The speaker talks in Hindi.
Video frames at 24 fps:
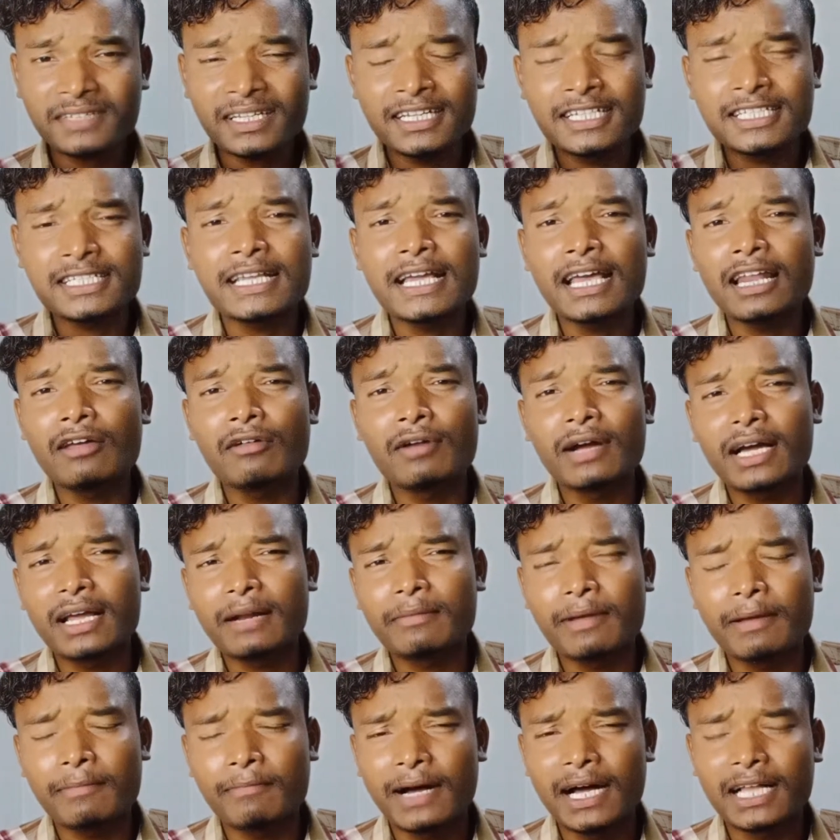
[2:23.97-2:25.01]
इसके अलावा अगर
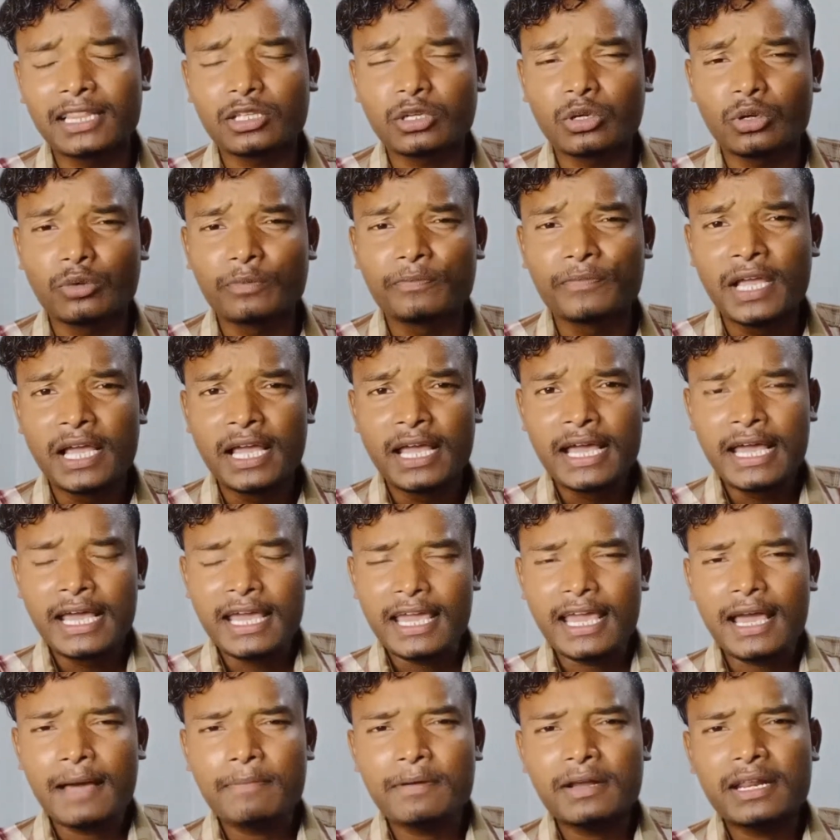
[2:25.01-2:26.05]
मैं बात करूं
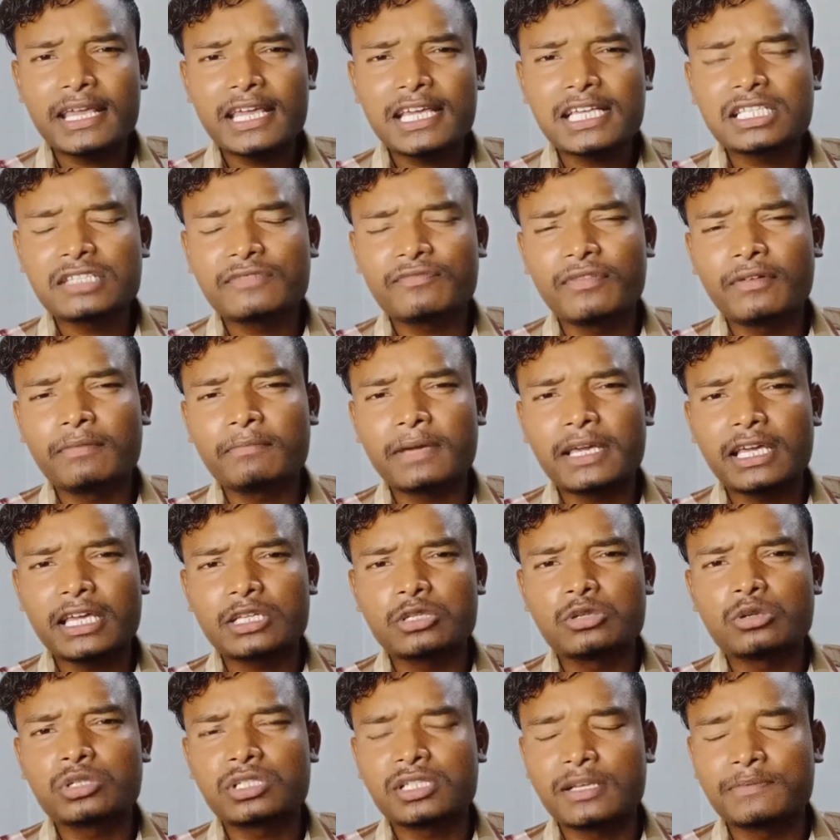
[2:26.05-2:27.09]
यहाँ पर इस फिल्म की
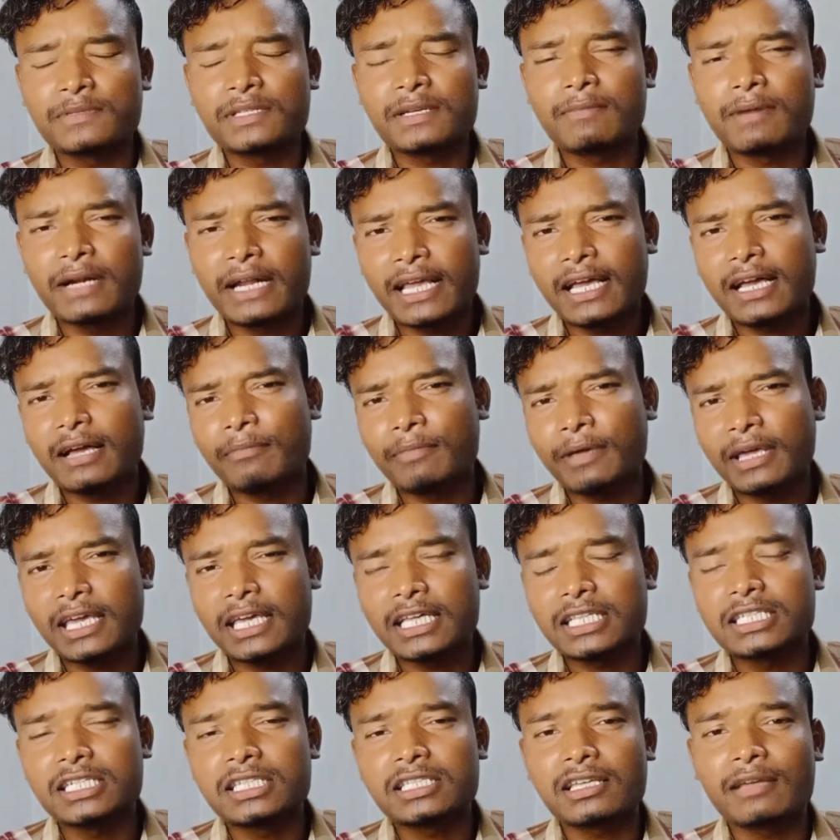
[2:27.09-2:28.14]
जो सबसे बड़ी कमी
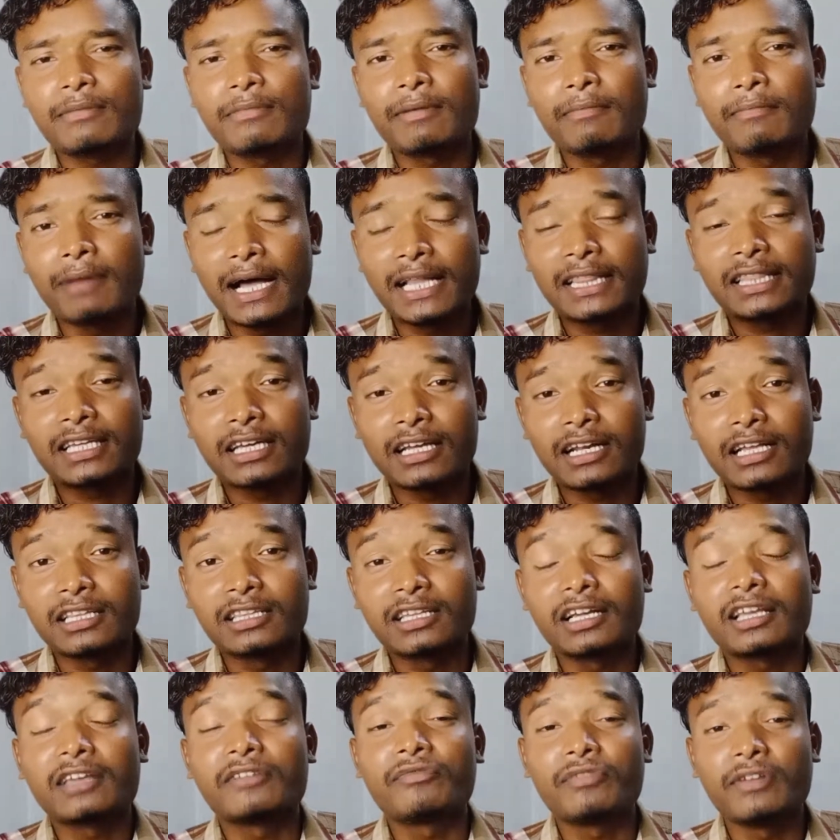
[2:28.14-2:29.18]
की जिसके मैं बात कर रहा
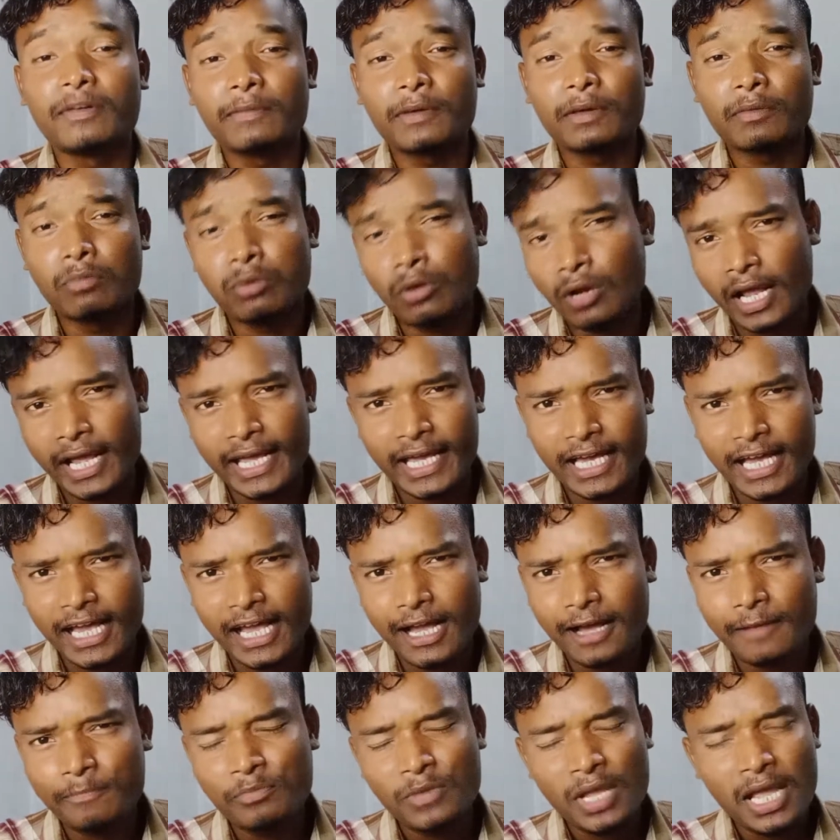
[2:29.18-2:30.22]
था कि फिल्म की बुराई क्या है